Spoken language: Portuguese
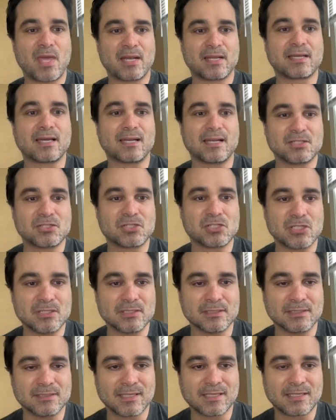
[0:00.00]
América
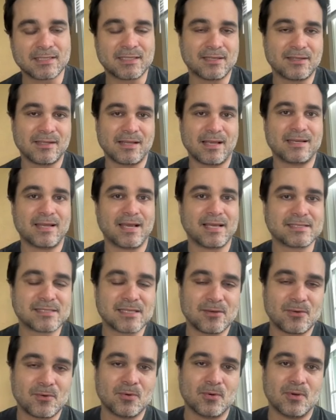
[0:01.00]
Latina, né? Que
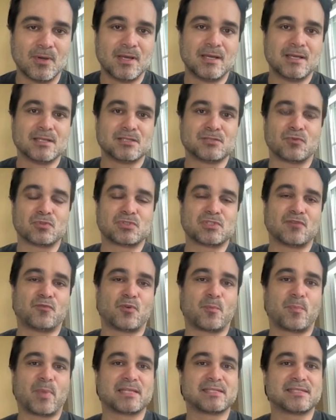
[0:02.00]
aliás é o, se você
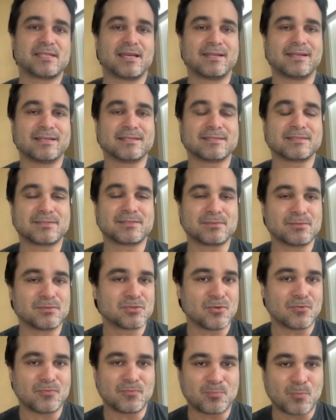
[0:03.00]
for pensar nas,
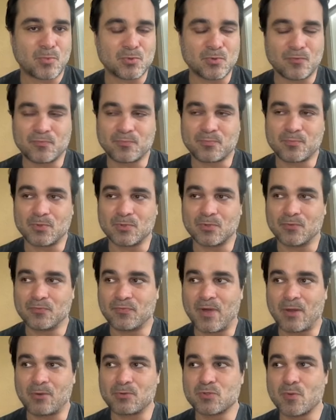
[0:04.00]
eu, quando, eu, quando eu
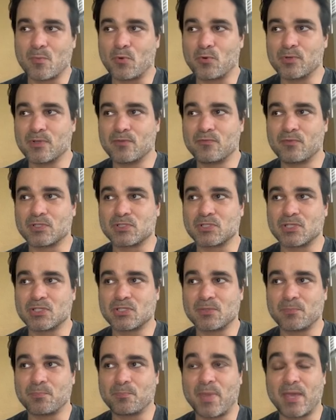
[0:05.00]
falo sobre o livro, a
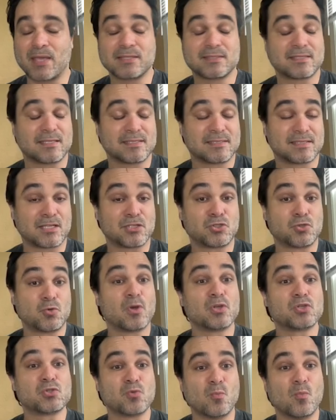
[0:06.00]
gente pensa as
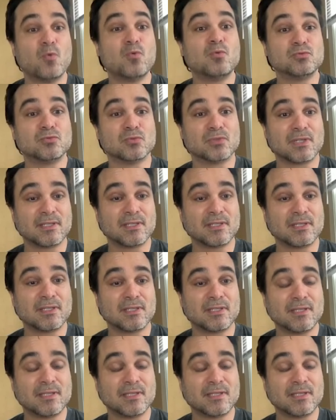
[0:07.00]
regiões do mundo, né?
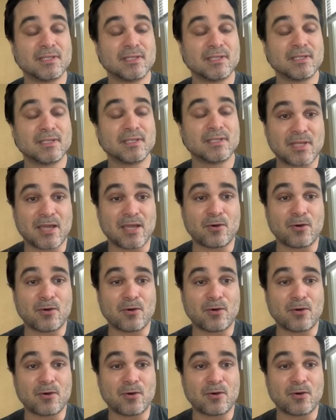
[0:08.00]
Então você tem a
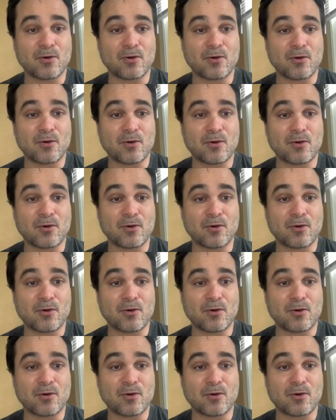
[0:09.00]
Europa Oriental,
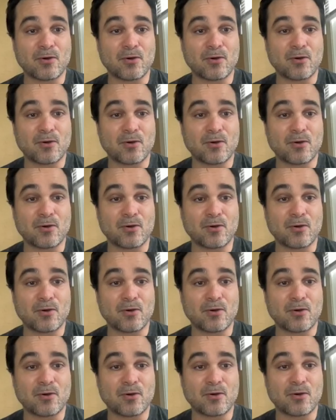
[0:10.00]
você tem
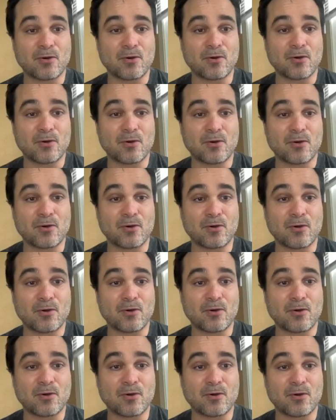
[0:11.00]
uh, o norte da
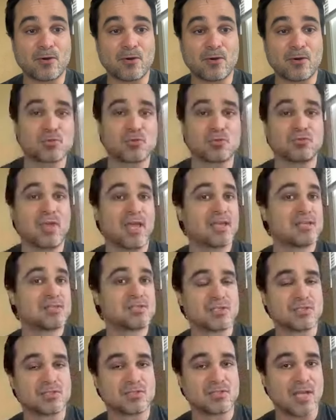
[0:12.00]
África, você tem o
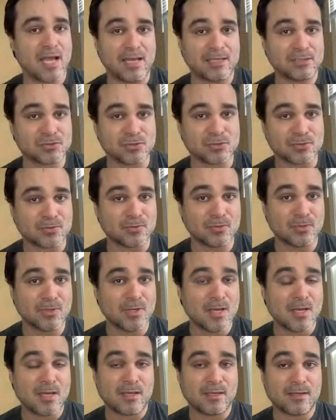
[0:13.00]
Sudeste Asiático,
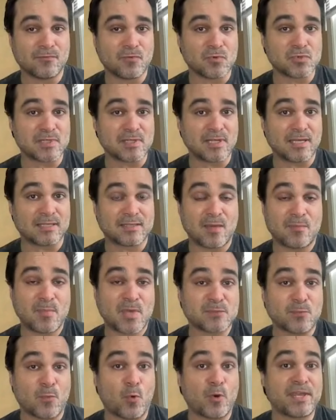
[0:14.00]
uh, você tem até
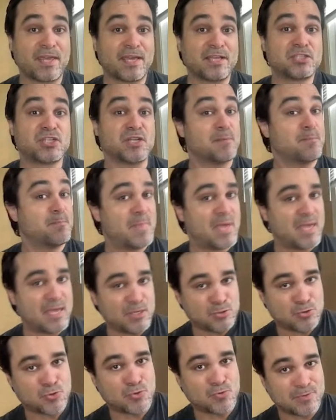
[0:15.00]
mesmo o Oriente
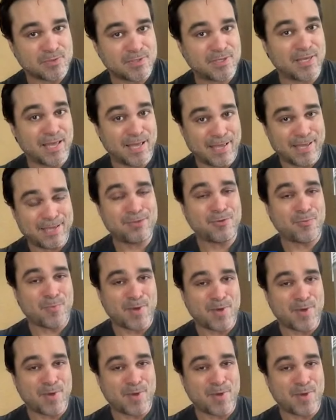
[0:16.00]
Médio, que é ainda
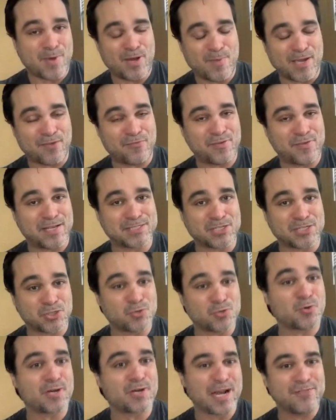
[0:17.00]
uma, uma, uma,
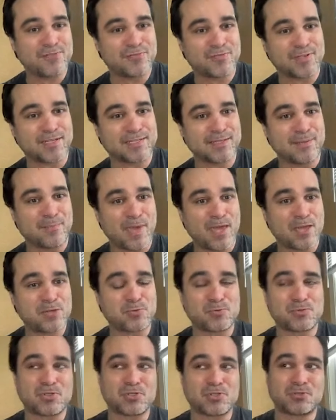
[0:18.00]
referência geográfica, né?
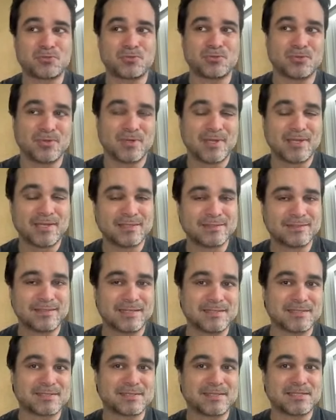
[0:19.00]
Médio no sentido
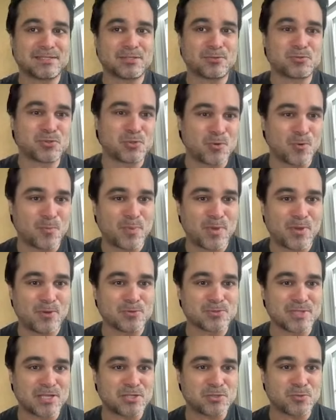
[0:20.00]
da distância dos
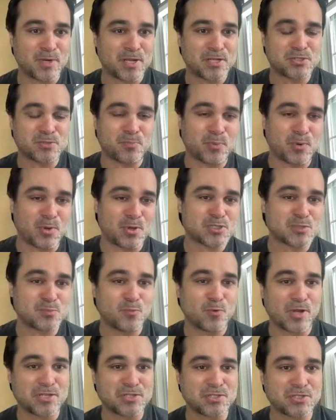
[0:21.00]
europeus, né? Tipo Oriente
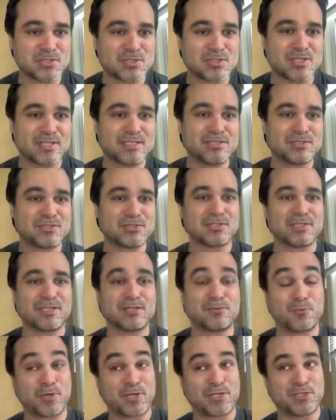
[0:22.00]
Próximo, Oriente Distante,
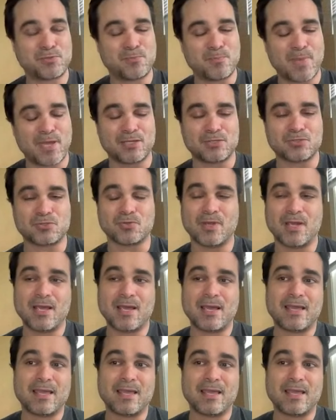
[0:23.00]
né? E Oriente uhum. Médio. Uhum.